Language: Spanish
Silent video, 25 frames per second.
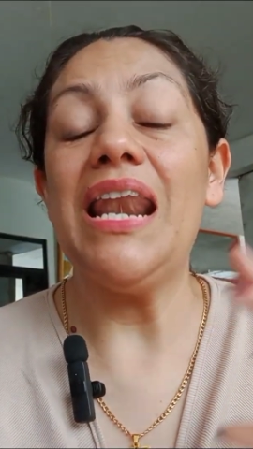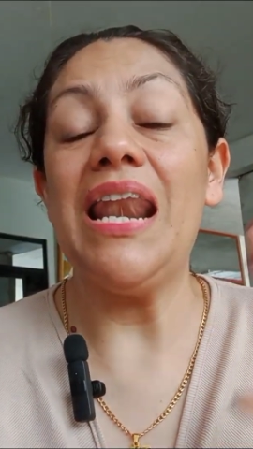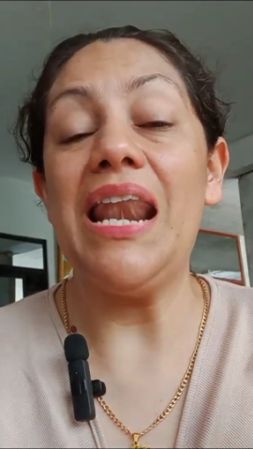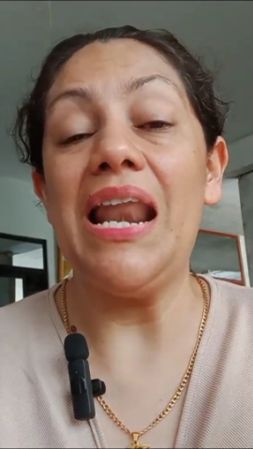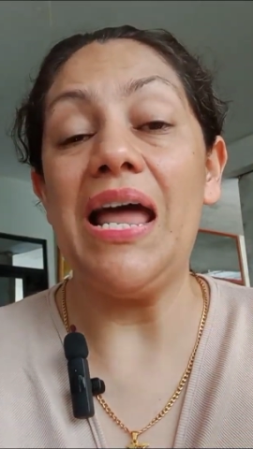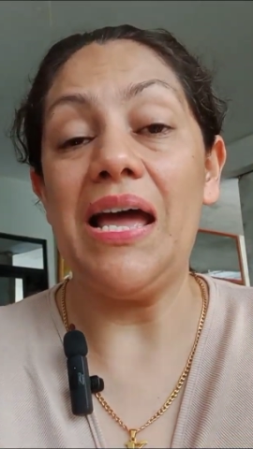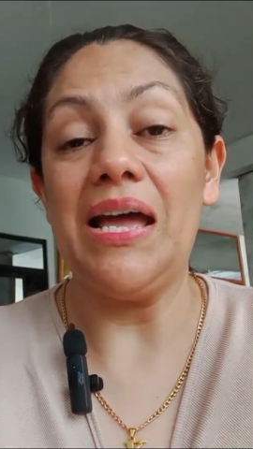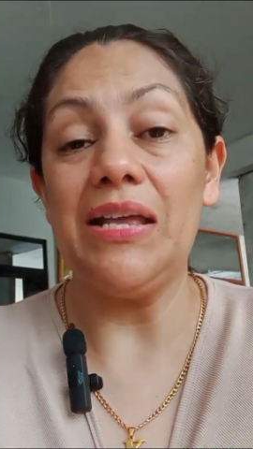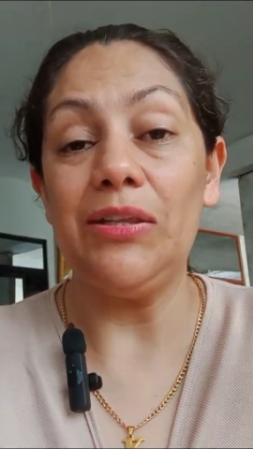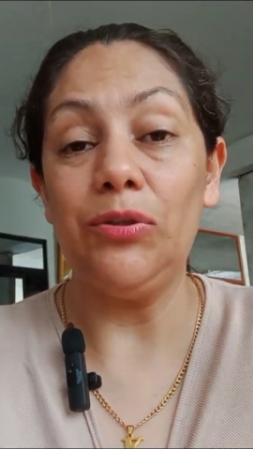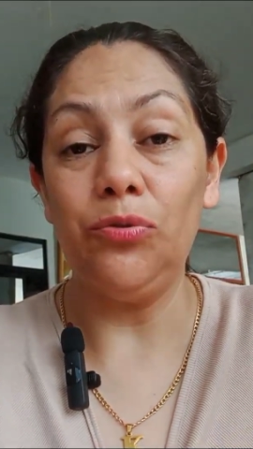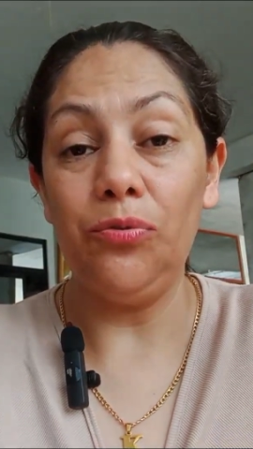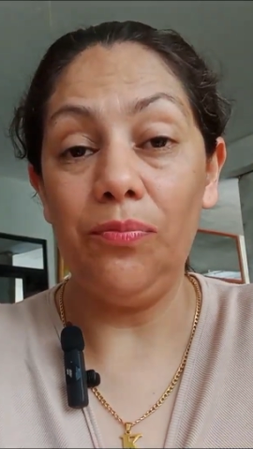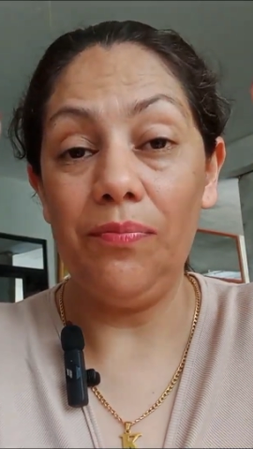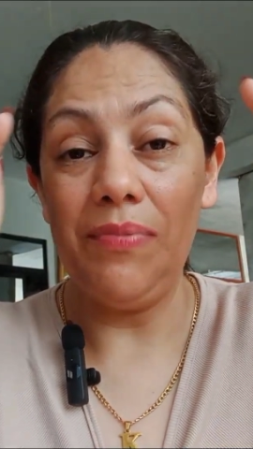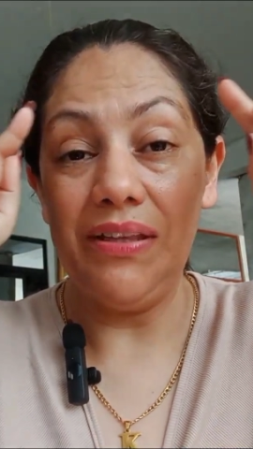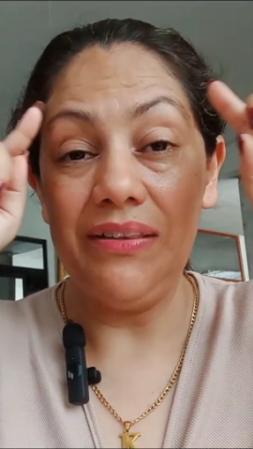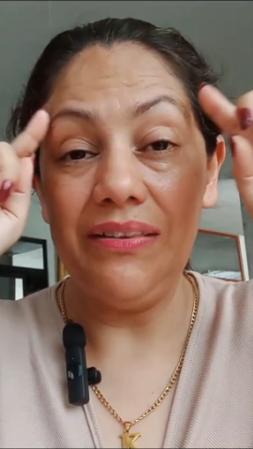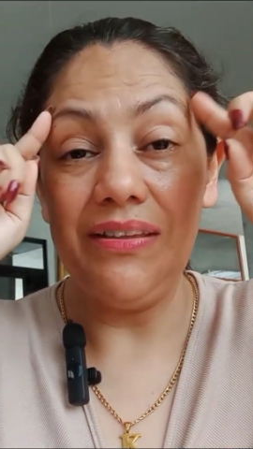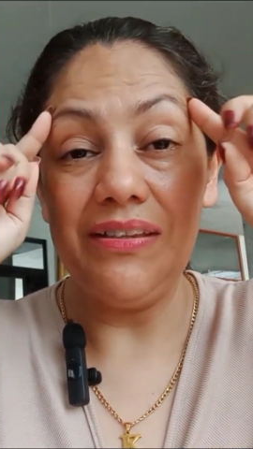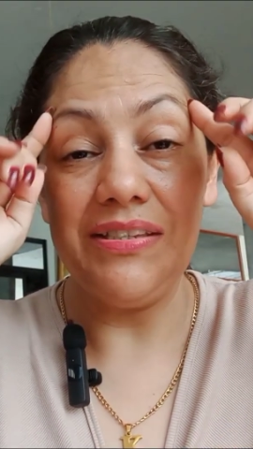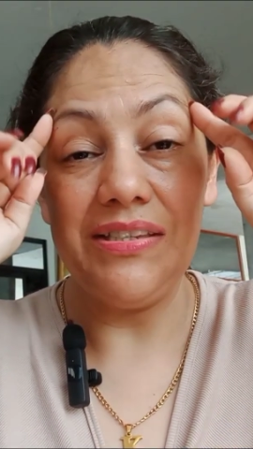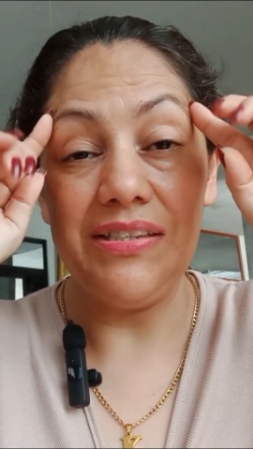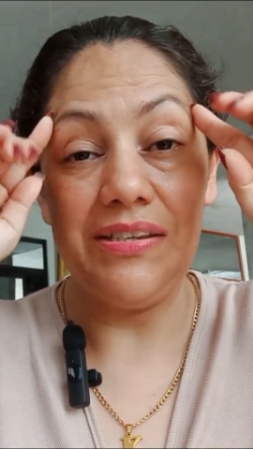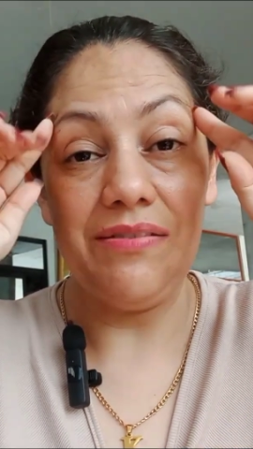la, tu
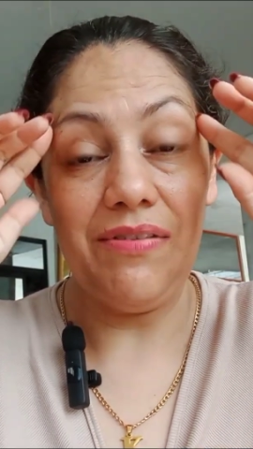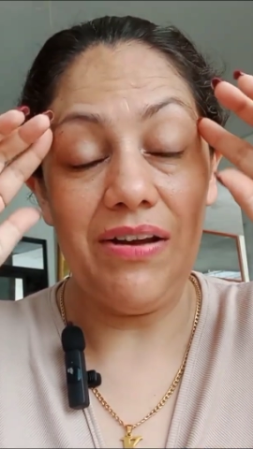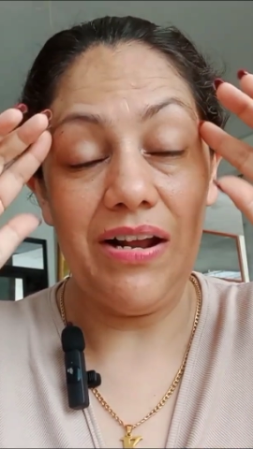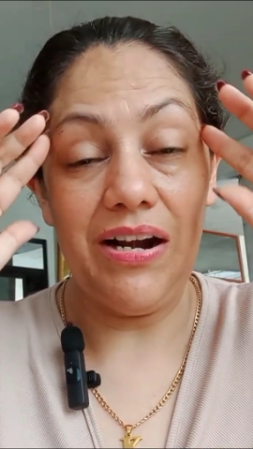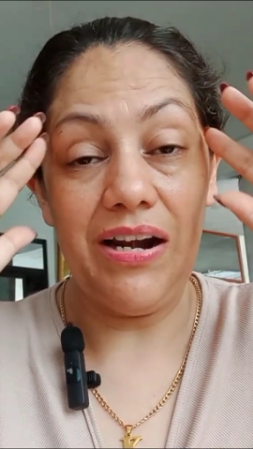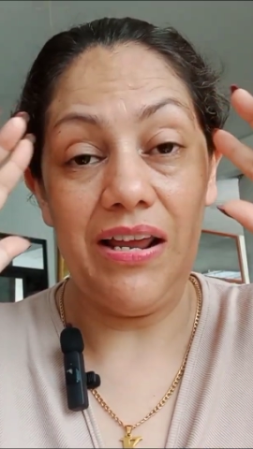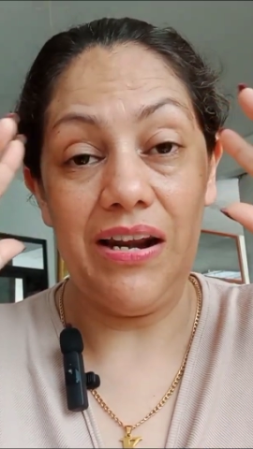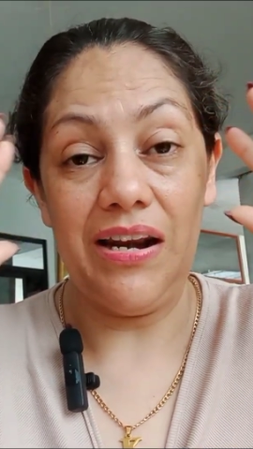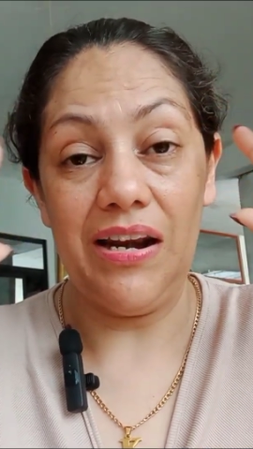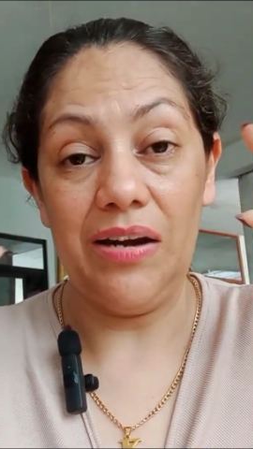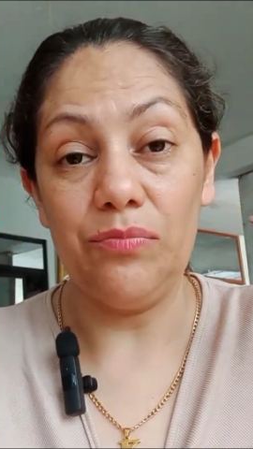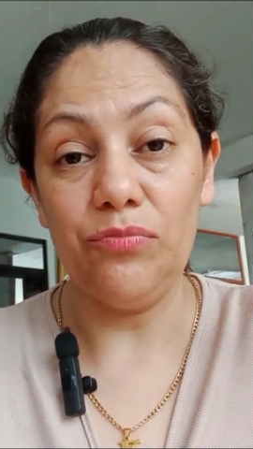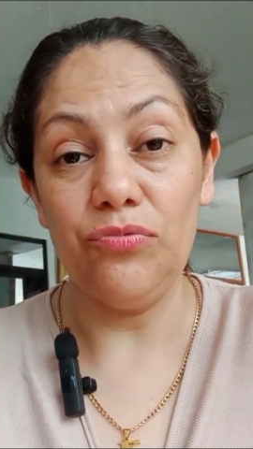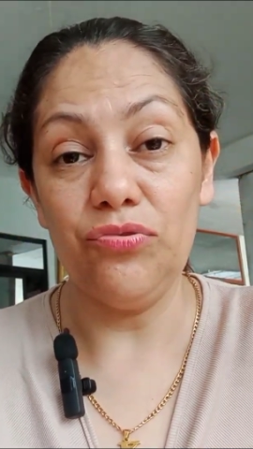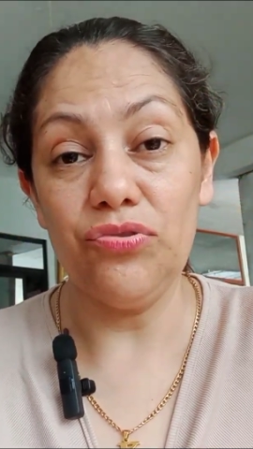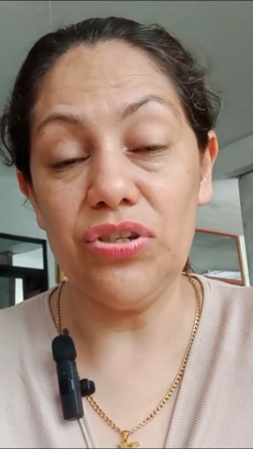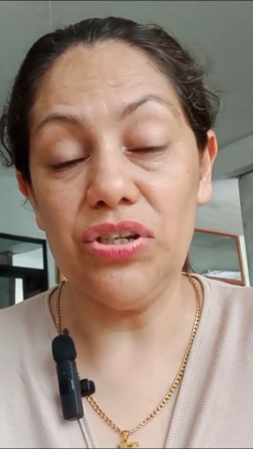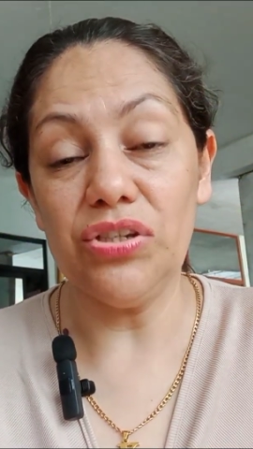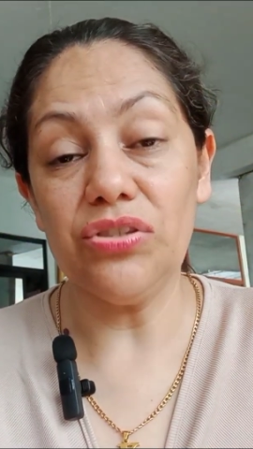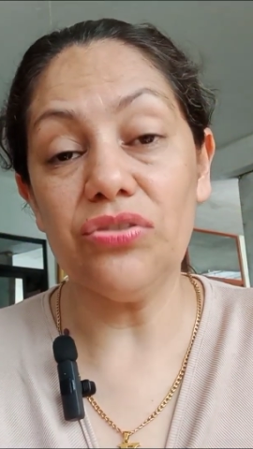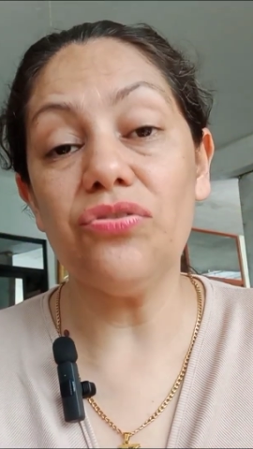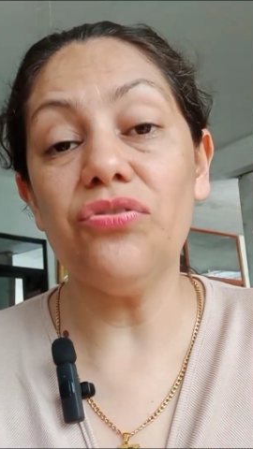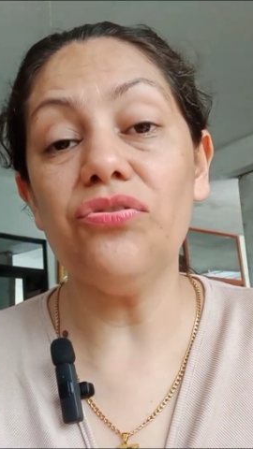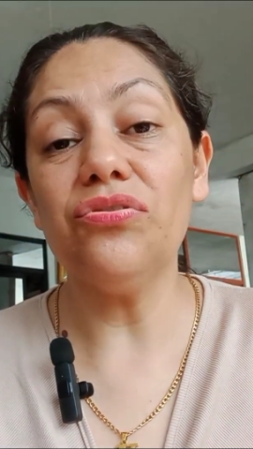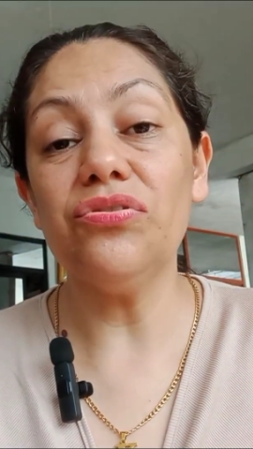mente se va a aclarar muchas